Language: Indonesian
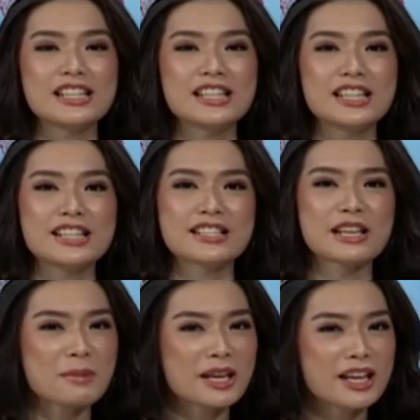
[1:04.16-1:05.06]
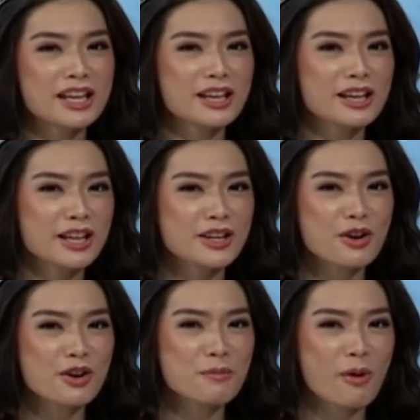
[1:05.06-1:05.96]
Di semi
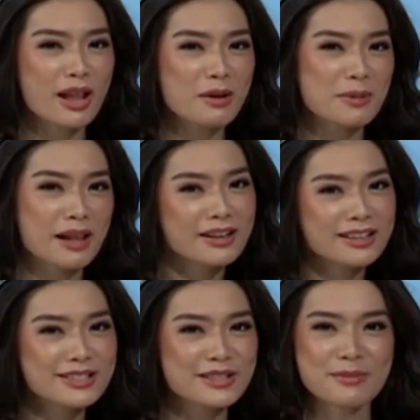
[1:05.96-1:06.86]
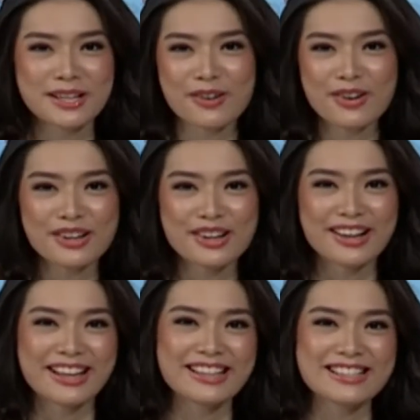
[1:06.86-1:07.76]
indoor boleh bahannya semi indoor,
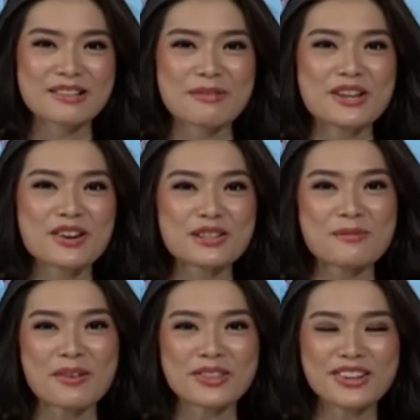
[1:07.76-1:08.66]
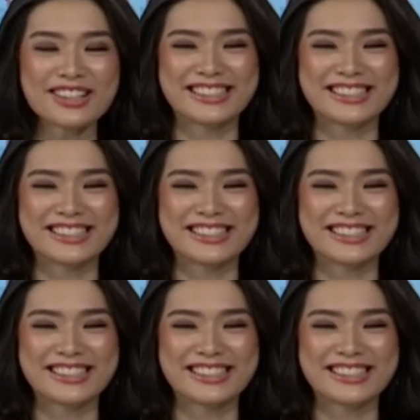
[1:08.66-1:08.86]
oke? Okay? Semi indoor, semi outdoor.